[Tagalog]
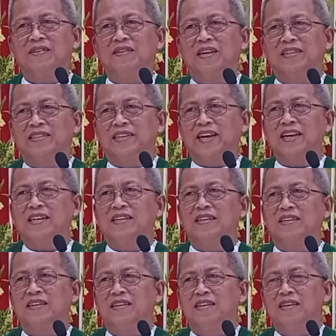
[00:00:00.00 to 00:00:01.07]
Ano na siya?
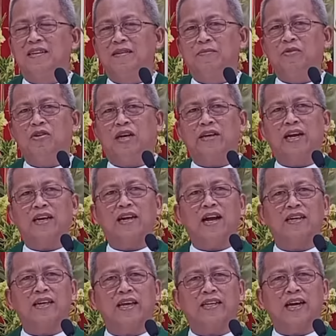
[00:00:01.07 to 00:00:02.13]
Muna
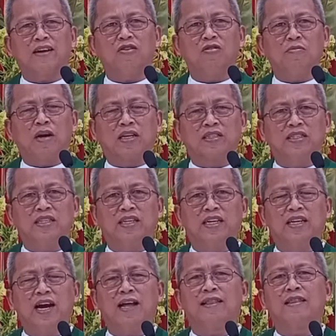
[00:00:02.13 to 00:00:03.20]
daghan kay karon
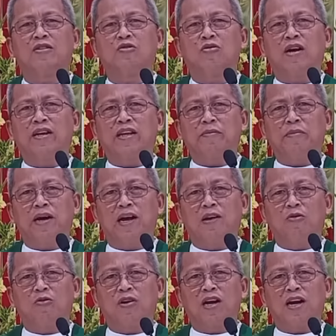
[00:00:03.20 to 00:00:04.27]
magsigig adto aning
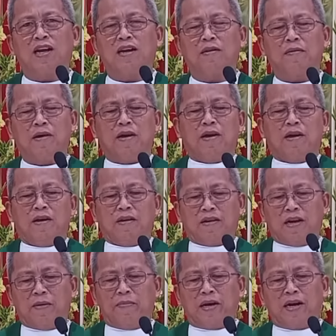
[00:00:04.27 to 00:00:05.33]
mga lugar
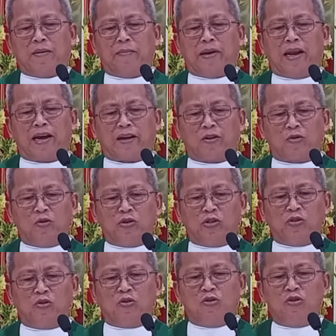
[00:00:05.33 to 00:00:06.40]
nga mga
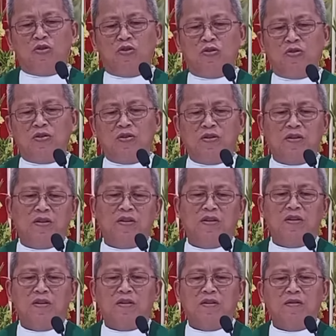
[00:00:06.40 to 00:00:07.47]
milagroso kuno
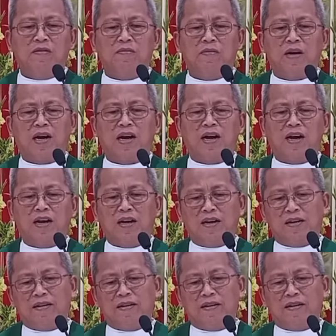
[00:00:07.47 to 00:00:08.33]
mga